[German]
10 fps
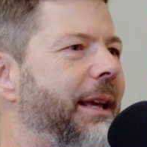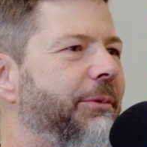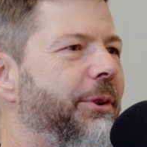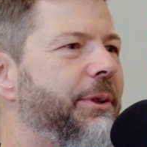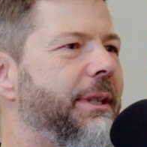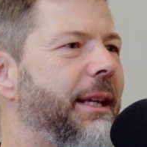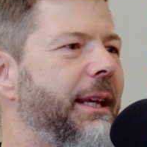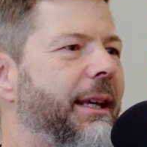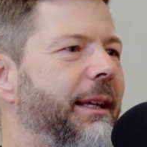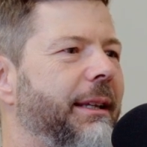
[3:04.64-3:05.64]

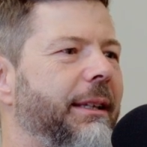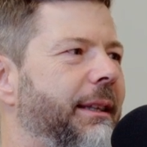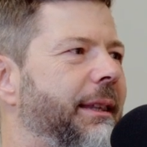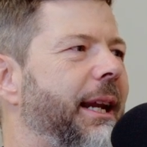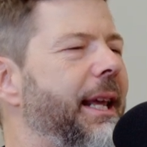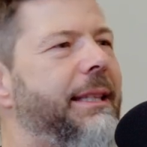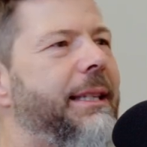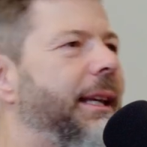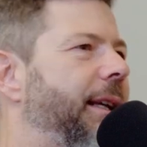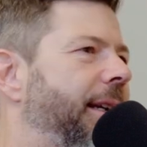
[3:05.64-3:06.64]
Einflüsse dreht
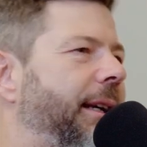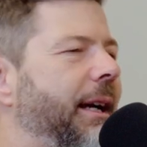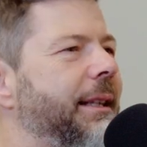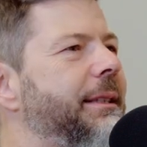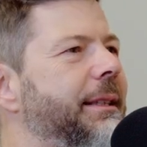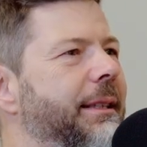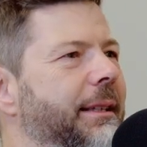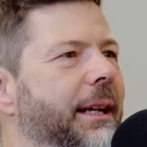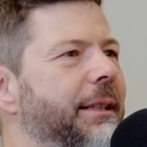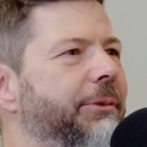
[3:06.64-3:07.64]
sich ganz,
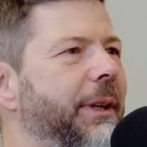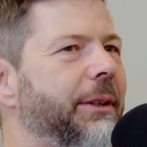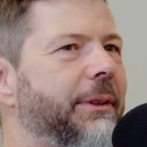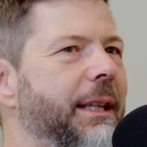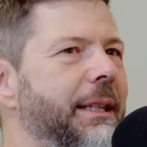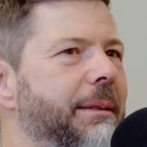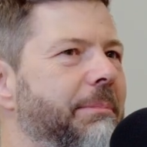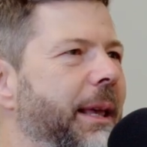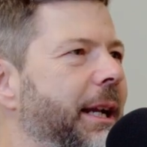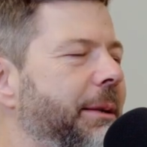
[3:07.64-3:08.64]
ganz viel. Und das
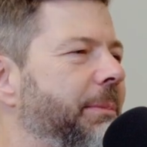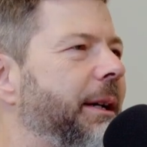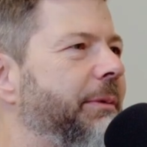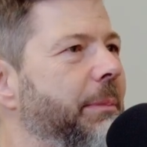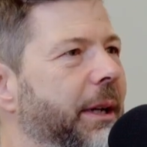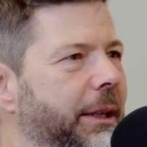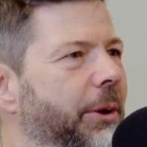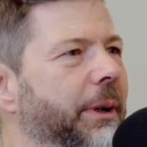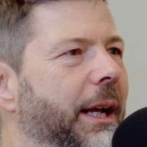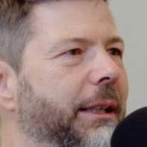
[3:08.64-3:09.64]
merkt man, wenn man
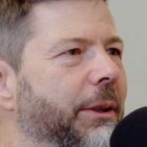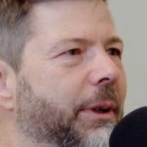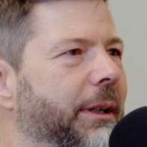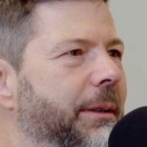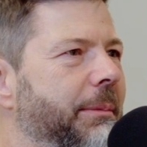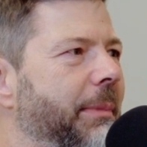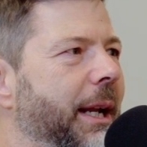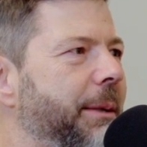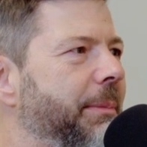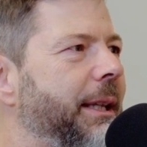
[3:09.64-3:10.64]
genauer reinschaut,
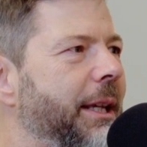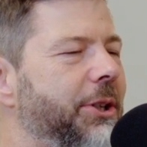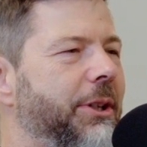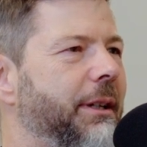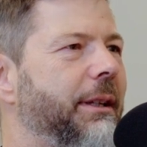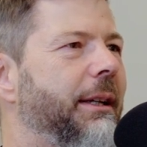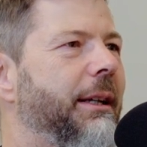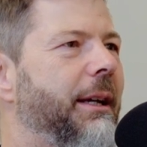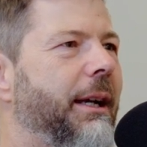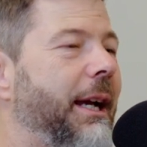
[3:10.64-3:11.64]
merkt man das schon
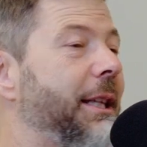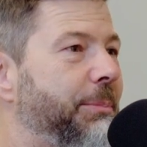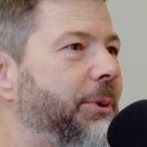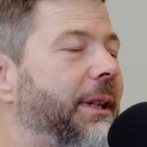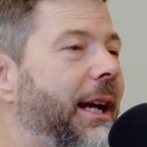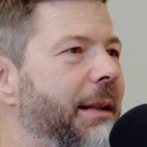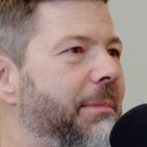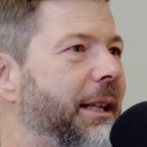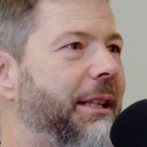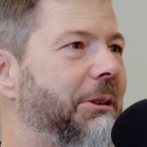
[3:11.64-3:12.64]
ganz brutal.
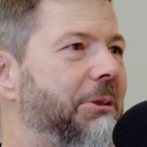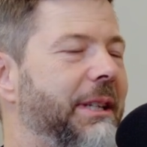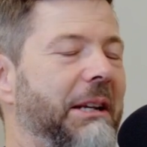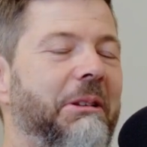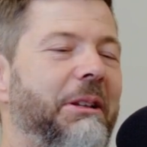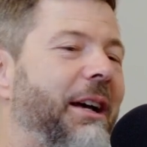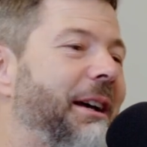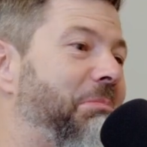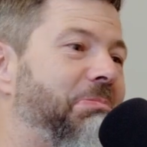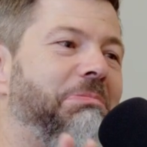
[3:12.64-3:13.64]
Manche Leute sagen, na,
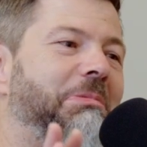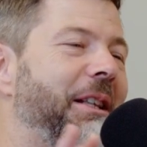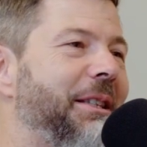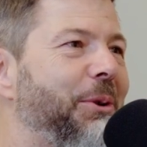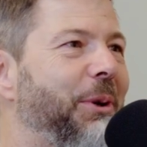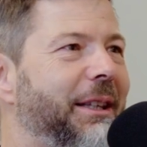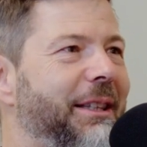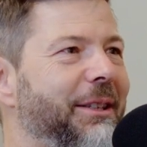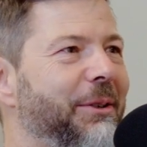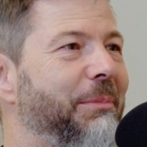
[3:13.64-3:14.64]
na, alles
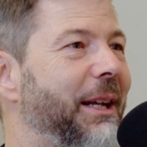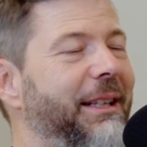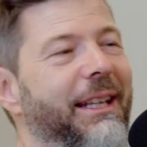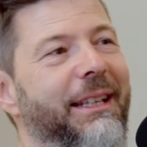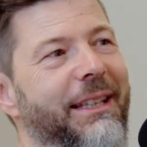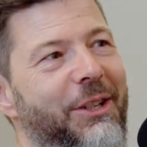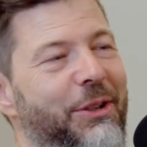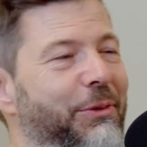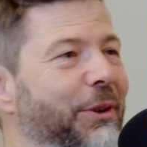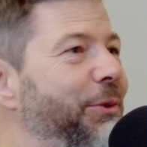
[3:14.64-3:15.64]
gut. Und manche haben das
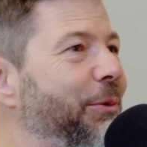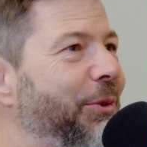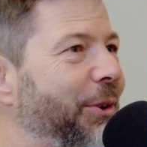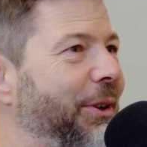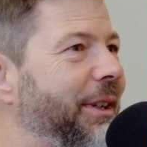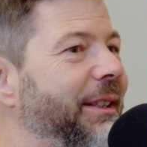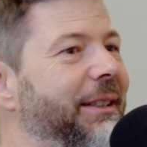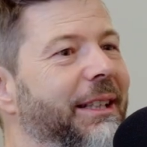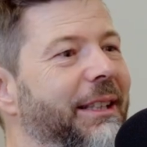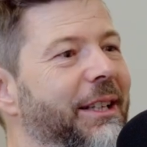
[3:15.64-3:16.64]
schon vor fünf
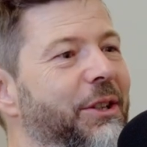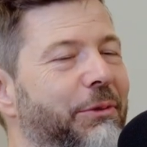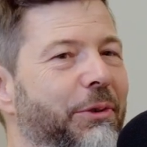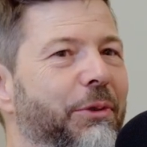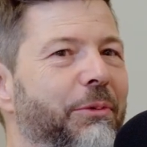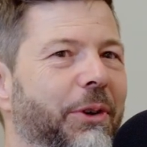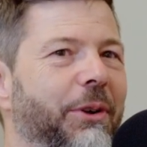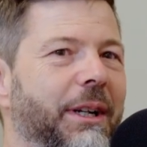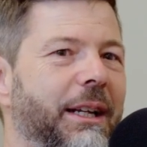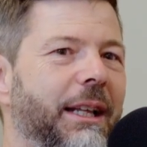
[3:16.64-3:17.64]
Jahren, schon vor fünf
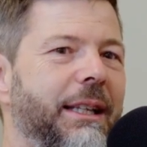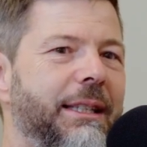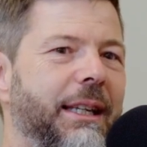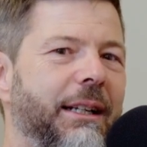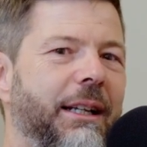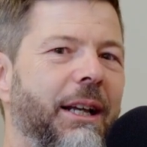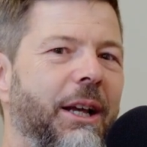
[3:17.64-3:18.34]
Jahren realisiert.